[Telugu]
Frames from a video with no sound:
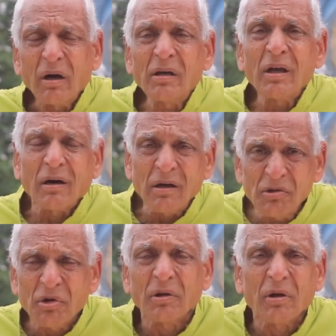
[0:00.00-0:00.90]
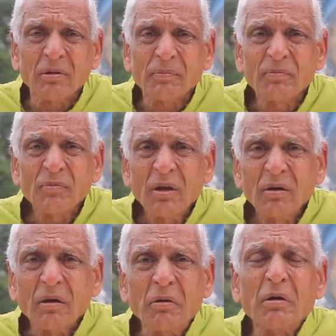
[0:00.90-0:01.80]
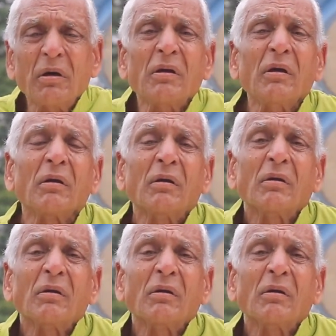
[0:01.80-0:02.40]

అంటే అక్కడే చేయాలి ఎందుకంటే